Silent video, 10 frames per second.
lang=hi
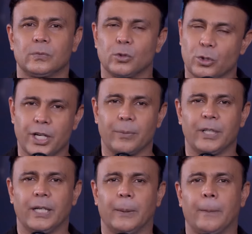सोचा
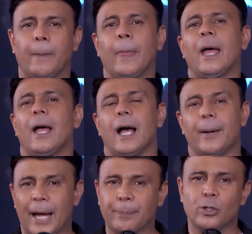आपने
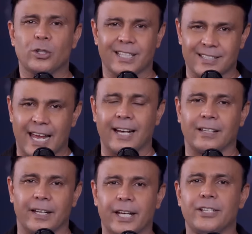अब आपकी जो
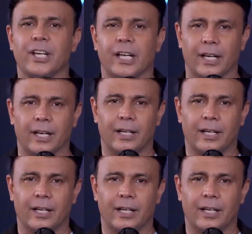एग्जैक्ट एज है